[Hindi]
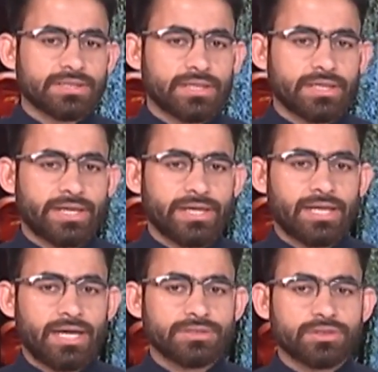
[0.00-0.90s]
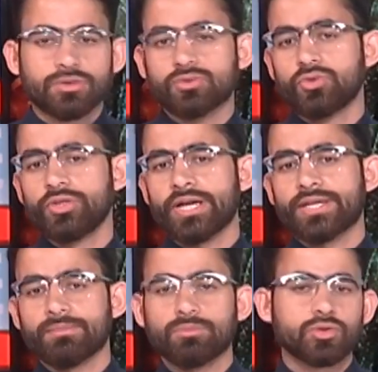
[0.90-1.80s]
तरीका इलाज दुनिया
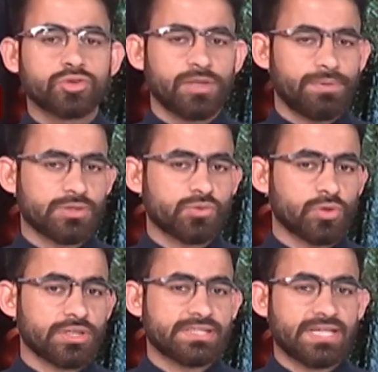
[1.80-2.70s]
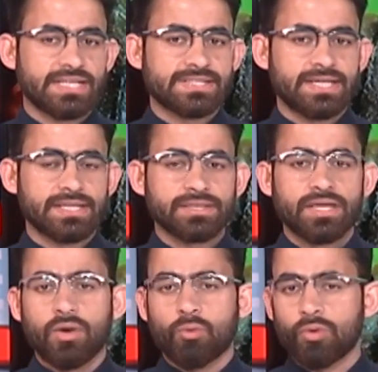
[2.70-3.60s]
के मुख्तलिफ हिस्सों के साथ साथ
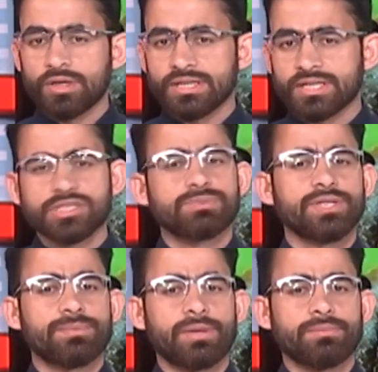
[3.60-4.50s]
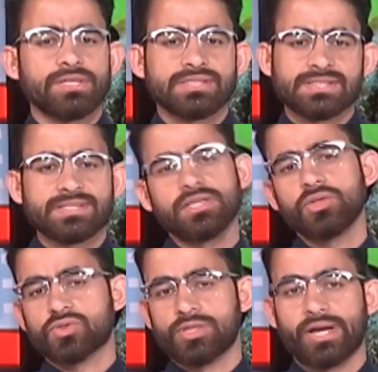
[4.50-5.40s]
वादी कश्मीर में भी
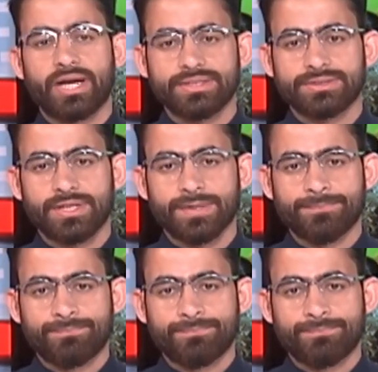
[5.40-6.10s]
सदियों से राइज है